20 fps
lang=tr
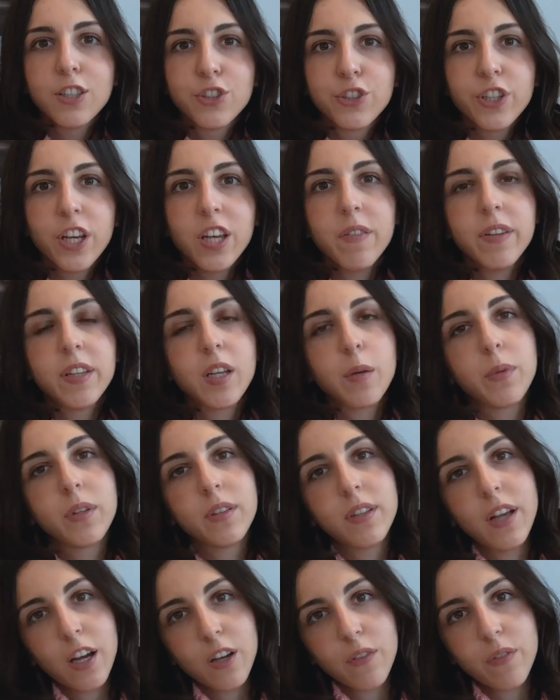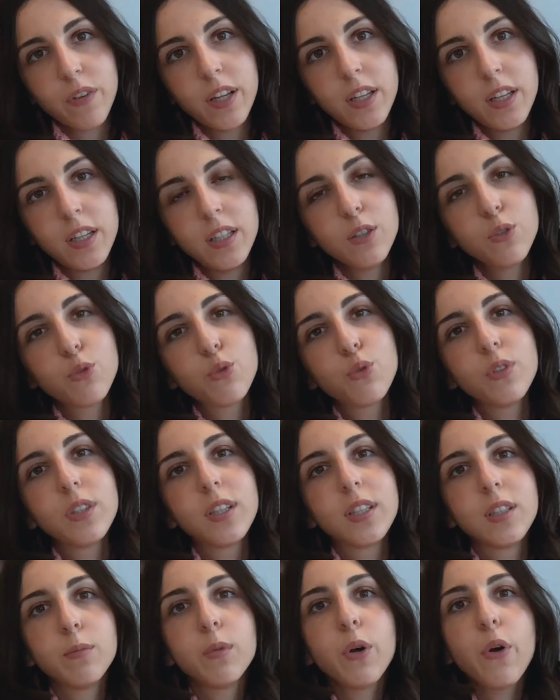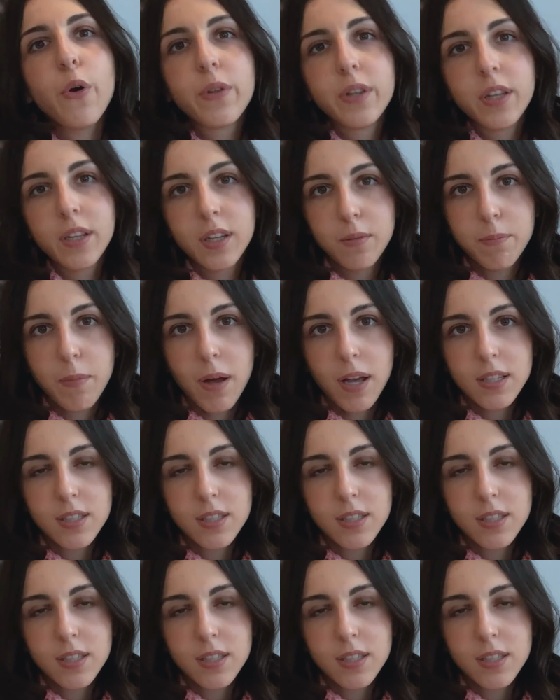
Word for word: C vitamin takviyelerin kullanımı önerilmez.